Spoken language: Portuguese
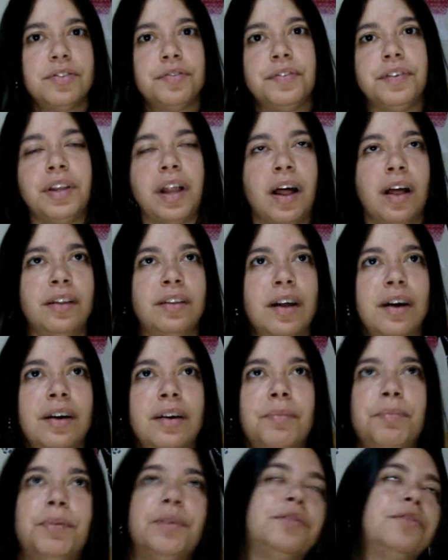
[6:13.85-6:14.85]
Eu vi lá
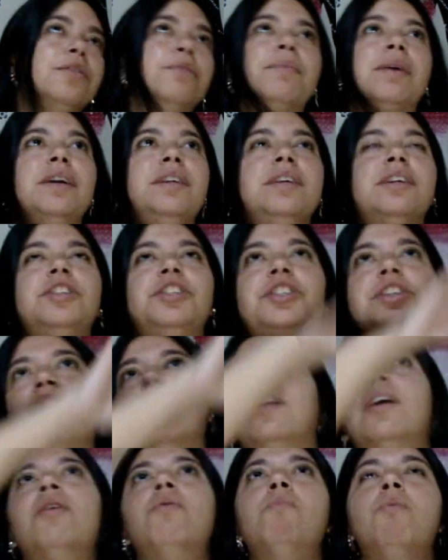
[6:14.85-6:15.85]
na perfumaria,
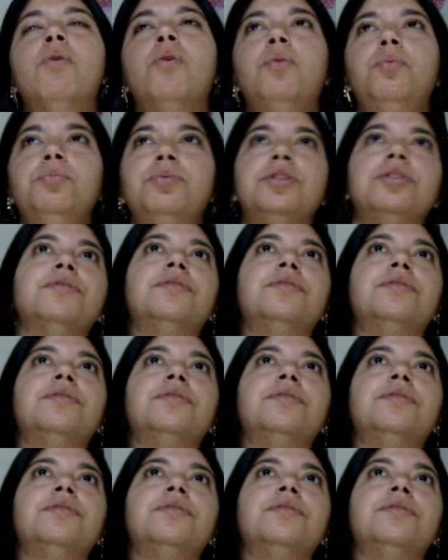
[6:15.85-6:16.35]
tinha lá um monte.